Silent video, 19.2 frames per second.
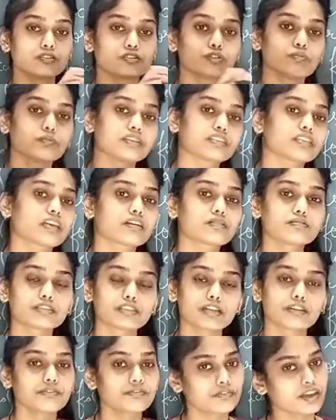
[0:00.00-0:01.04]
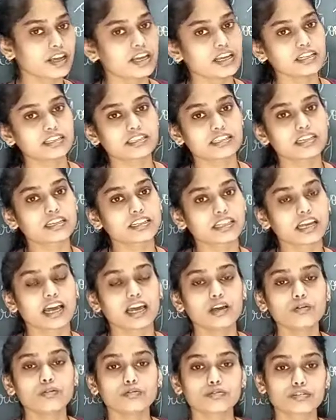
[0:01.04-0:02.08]
जो बचा कुचा वेस्ट रहता
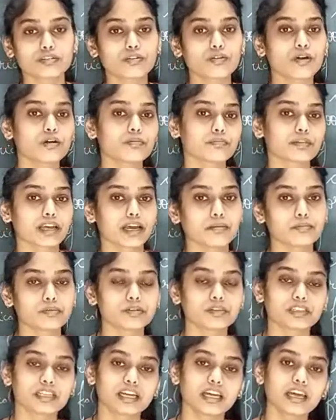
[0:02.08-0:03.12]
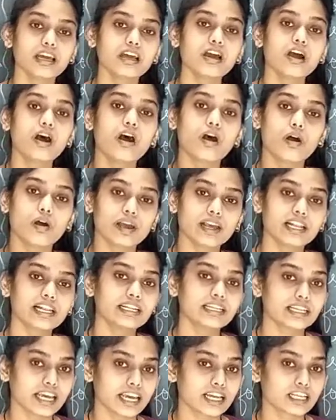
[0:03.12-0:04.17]
है उसी को हम क्या बोलते हैं ऑयल
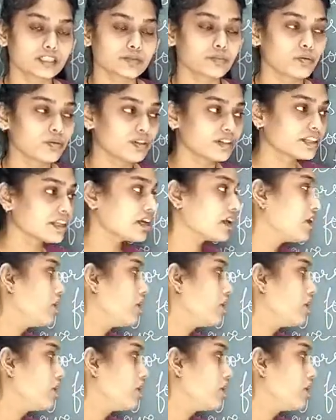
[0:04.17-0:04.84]
केक्स बोलते